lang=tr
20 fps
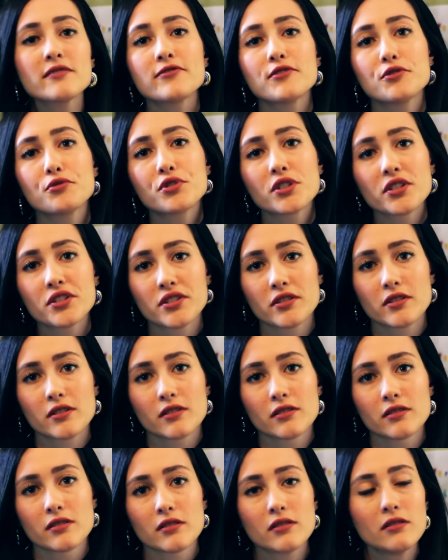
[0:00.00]
0-3 yaş
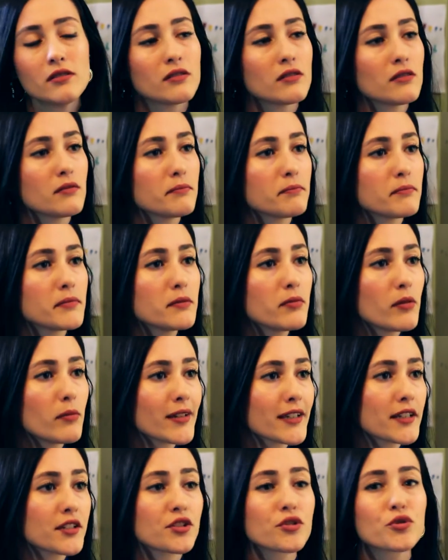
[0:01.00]
aralığı bir
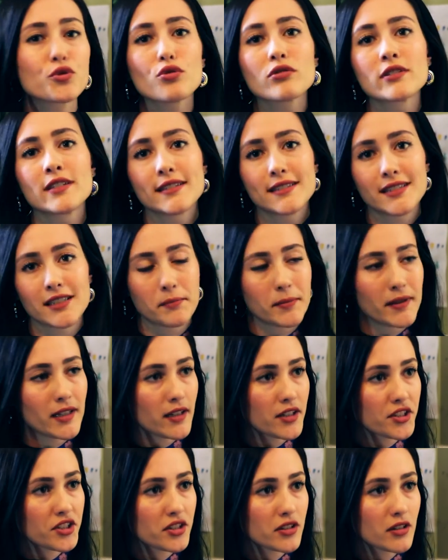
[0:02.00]
bebek için çok kritik bir
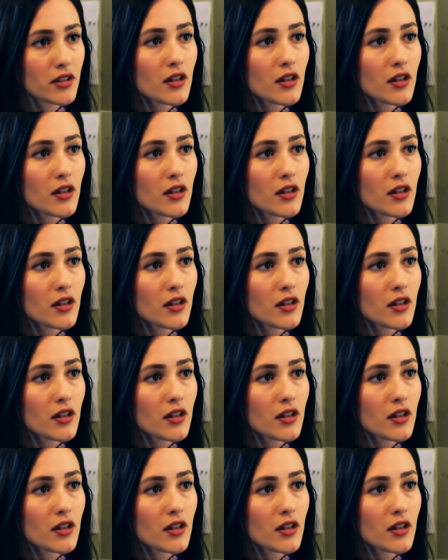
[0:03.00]
yaş